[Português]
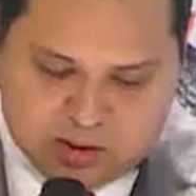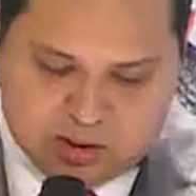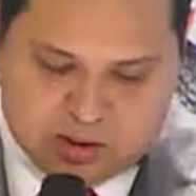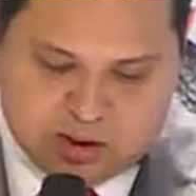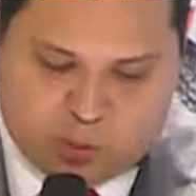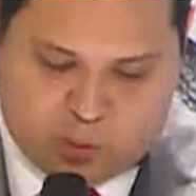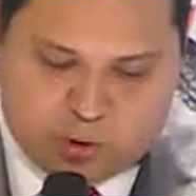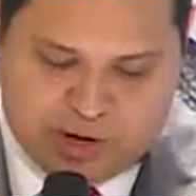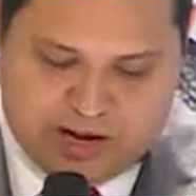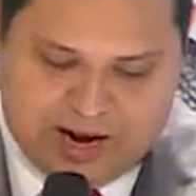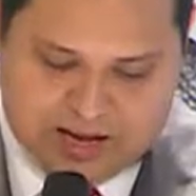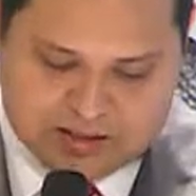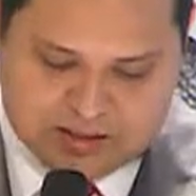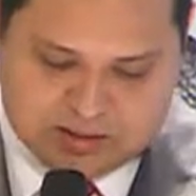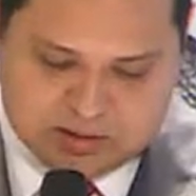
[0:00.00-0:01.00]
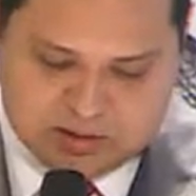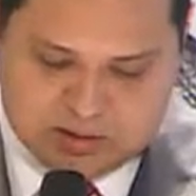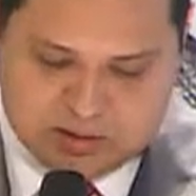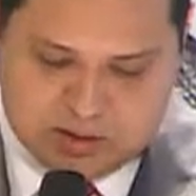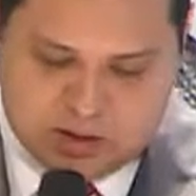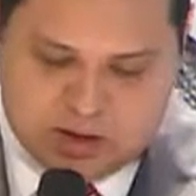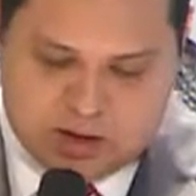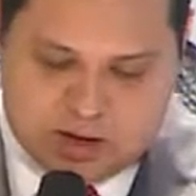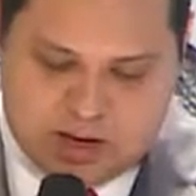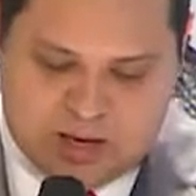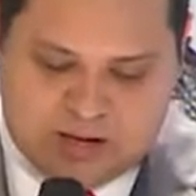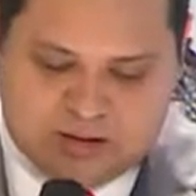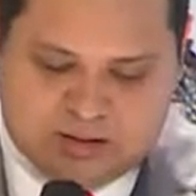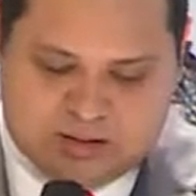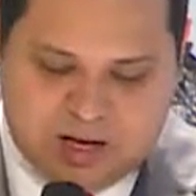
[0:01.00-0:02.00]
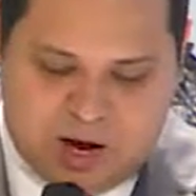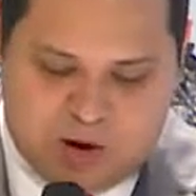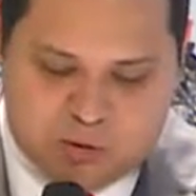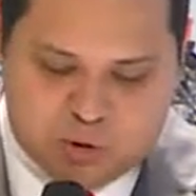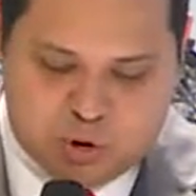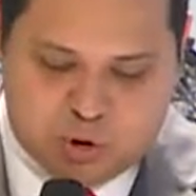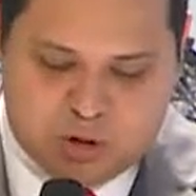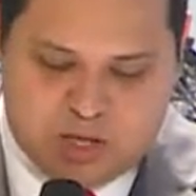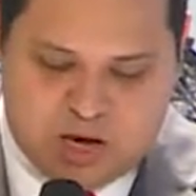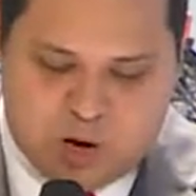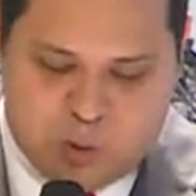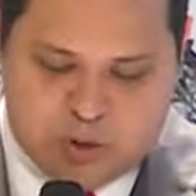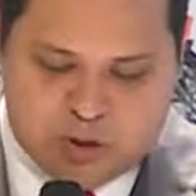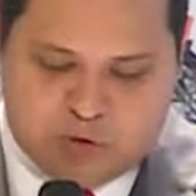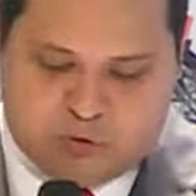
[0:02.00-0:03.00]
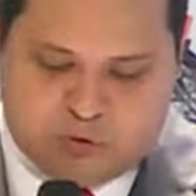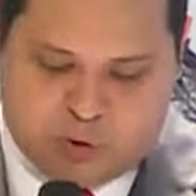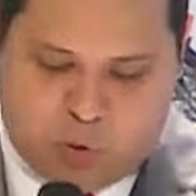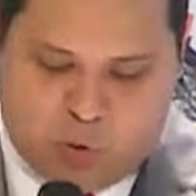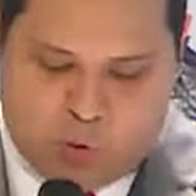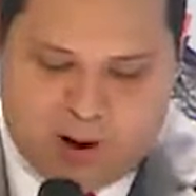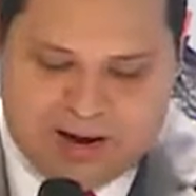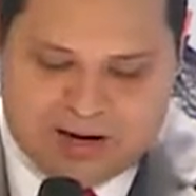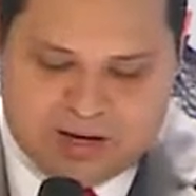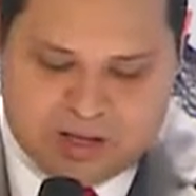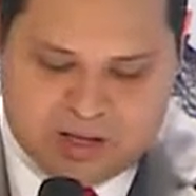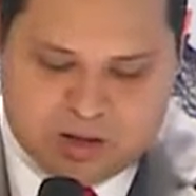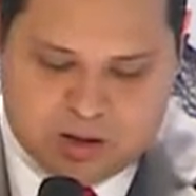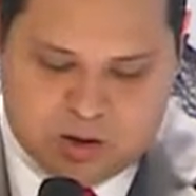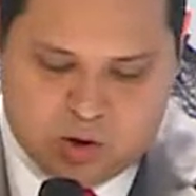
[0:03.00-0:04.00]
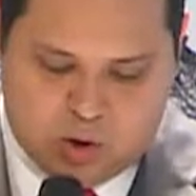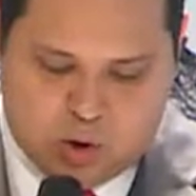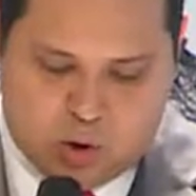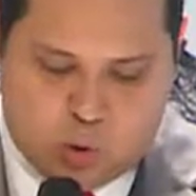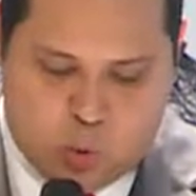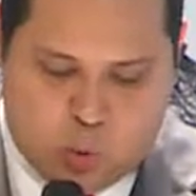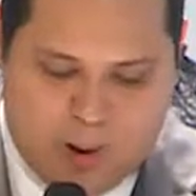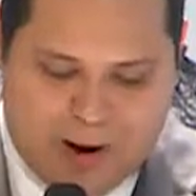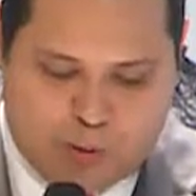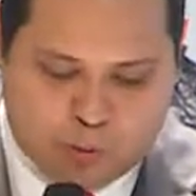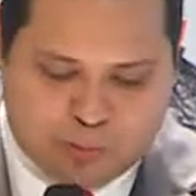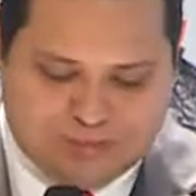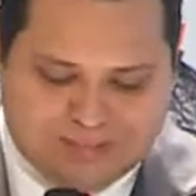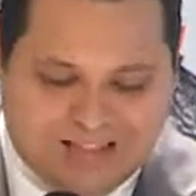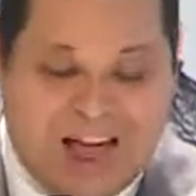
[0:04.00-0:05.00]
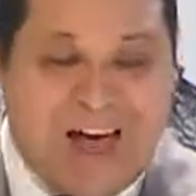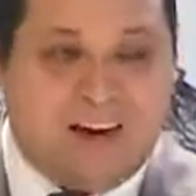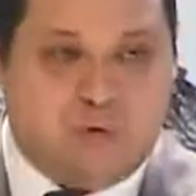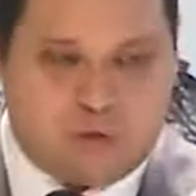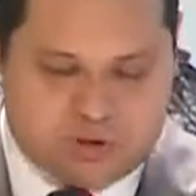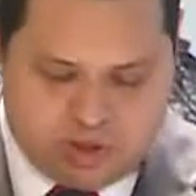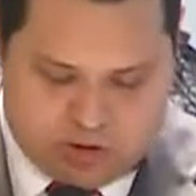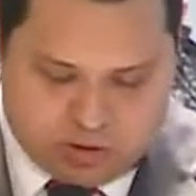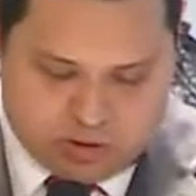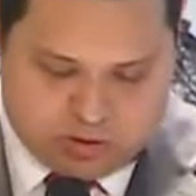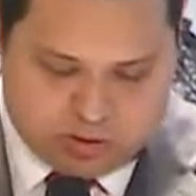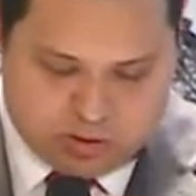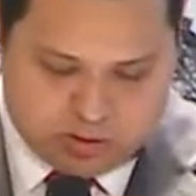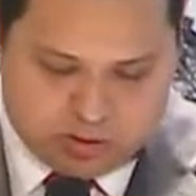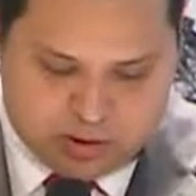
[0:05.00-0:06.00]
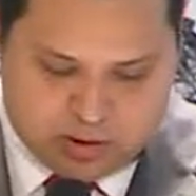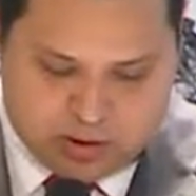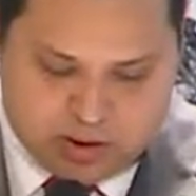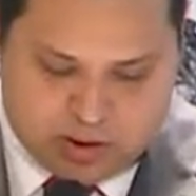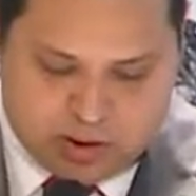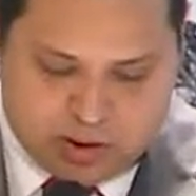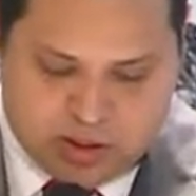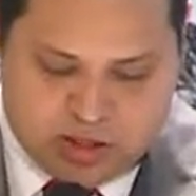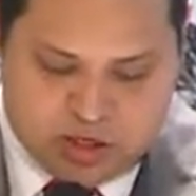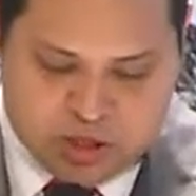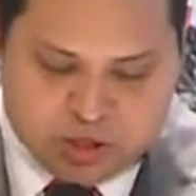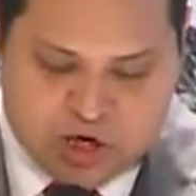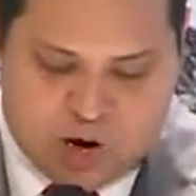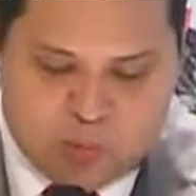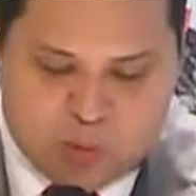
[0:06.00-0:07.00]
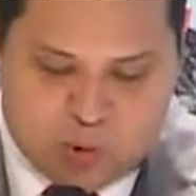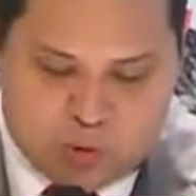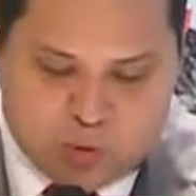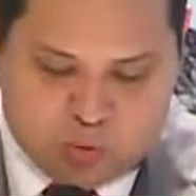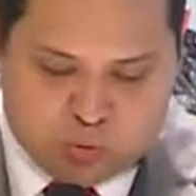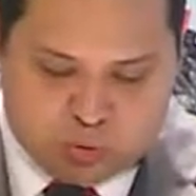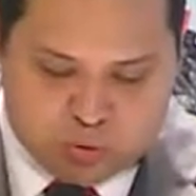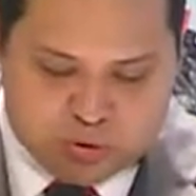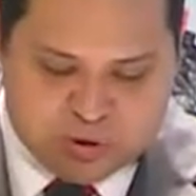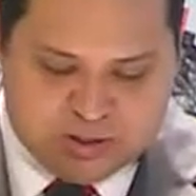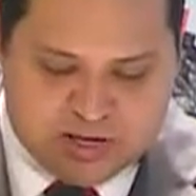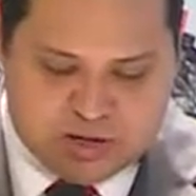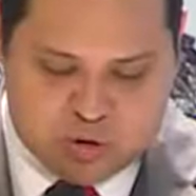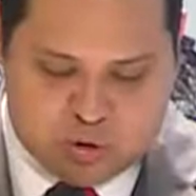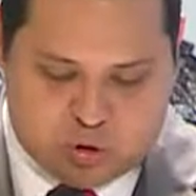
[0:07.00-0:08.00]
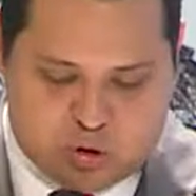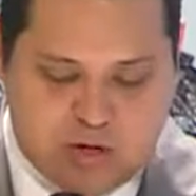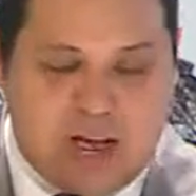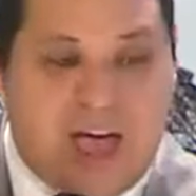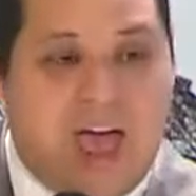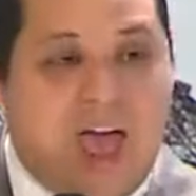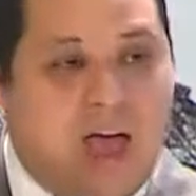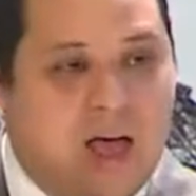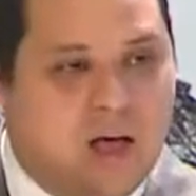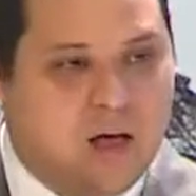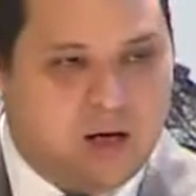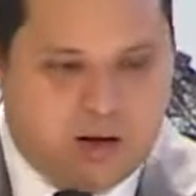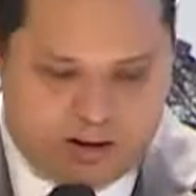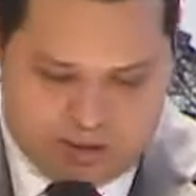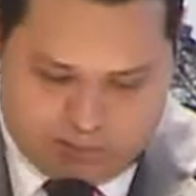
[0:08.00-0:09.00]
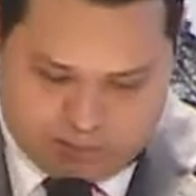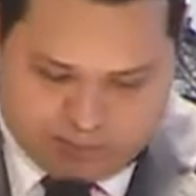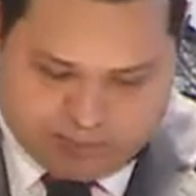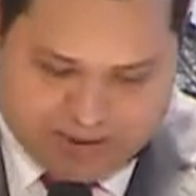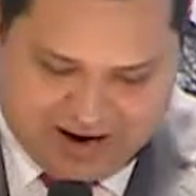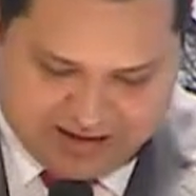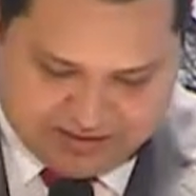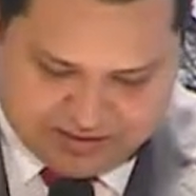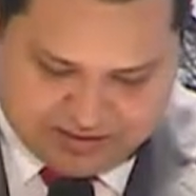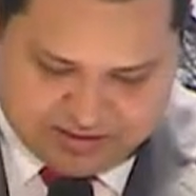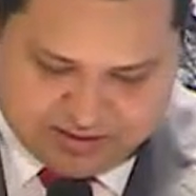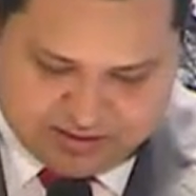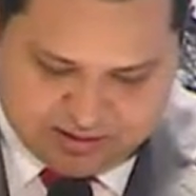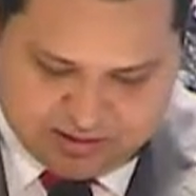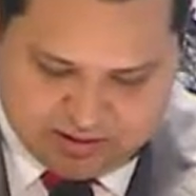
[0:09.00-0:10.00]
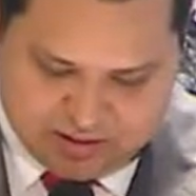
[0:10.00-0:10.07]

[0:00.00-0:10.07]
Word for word: não morrerás. Então Gideão edificou ali um altar ao Senhor e lhe chamou: O Senhor é paz.